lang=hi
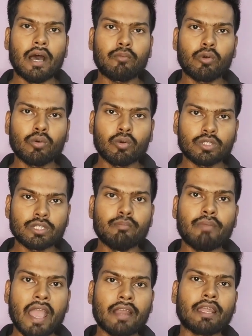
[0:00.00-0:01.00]
आपको
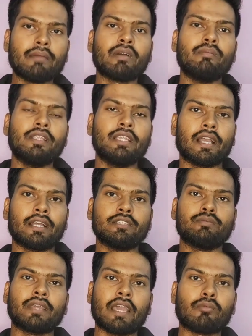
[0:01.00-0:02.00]
क्वेश्चन बैंक टाइप का मिल जाएगा
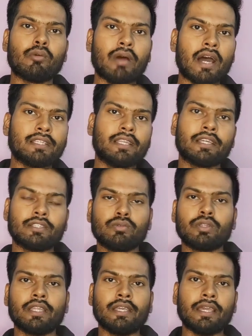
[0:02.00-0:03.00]
जिसमें कि आपको बाहर जाने की
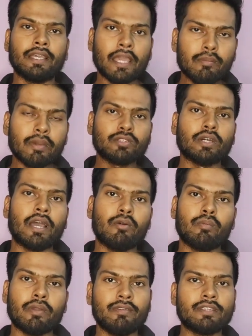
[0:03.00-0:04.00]
जरूरत नहीं है यहीं पे जो है
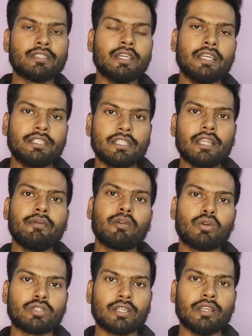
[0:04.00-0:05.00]
वो प्रीवियस जितने भी
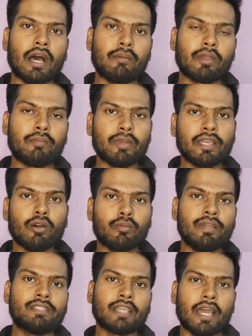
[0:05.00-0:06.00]
क्वेश्चन आपके प्री और
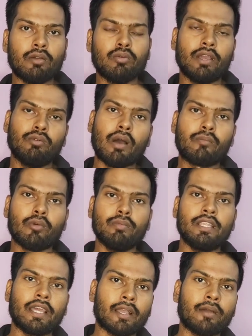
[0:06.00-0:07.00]
मेंस के आए हुए हैं वो आपको
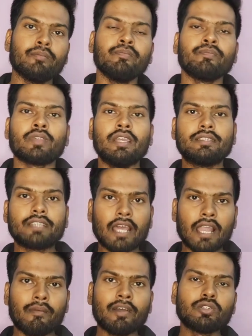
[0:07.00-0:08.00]
मिल जाएगा इसके
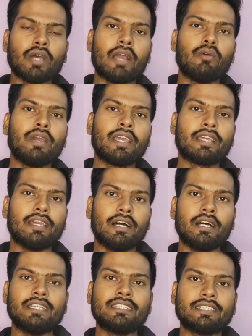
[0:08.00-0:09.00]
अलावा जो है वो एक
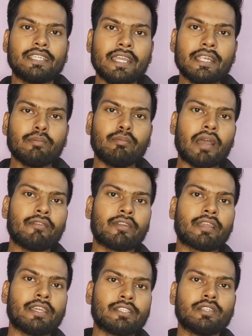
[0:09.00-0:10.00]
स्टेट
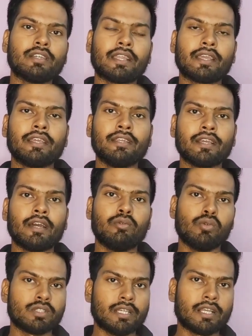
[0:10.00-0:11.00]
बाइफर्केशन करके इनका
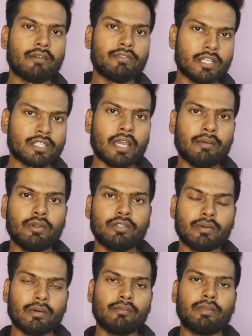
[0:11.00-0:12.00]
नोट्स है काफी अच्छा है
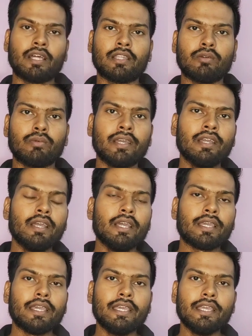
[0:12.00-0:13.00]
इसके बारे में बताता हूँ मैं
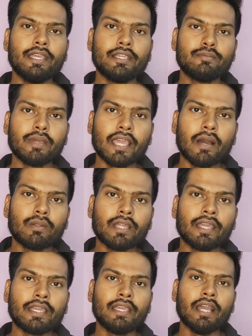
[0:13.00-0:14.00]
कि इसमें क्या
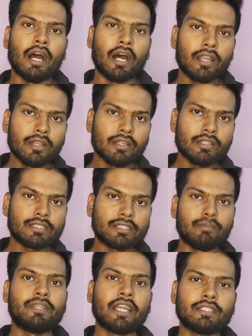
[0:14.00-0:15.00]
होता है कि हर
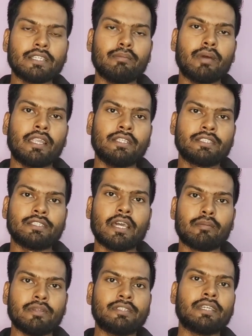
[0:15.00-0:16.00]
सब्जेक्ट से मान लीजिए
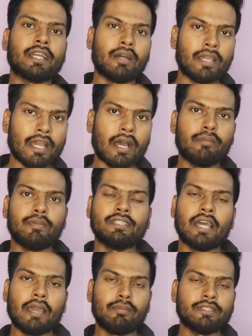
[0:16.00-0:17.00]
सीआरपीसी का है या
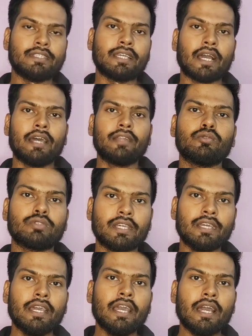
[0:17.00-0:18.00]
आईपीसी है तो उससे